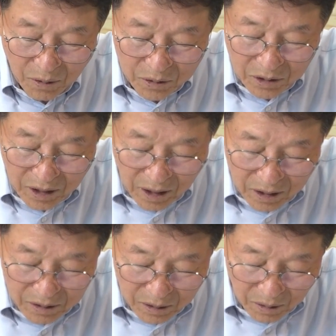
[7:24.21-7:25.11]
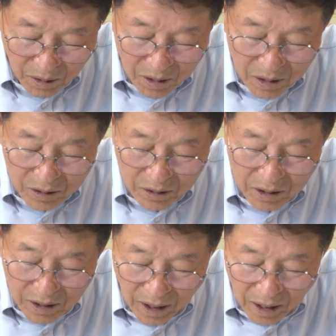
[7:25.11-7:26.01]
온전한 것으로
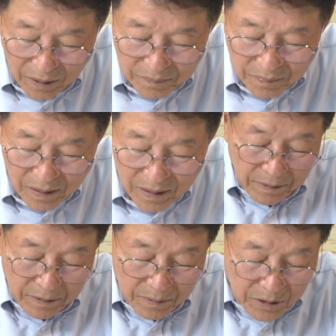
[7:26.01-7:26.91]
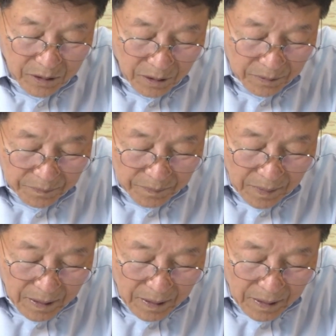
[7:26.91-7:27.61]
드리라. 그러면서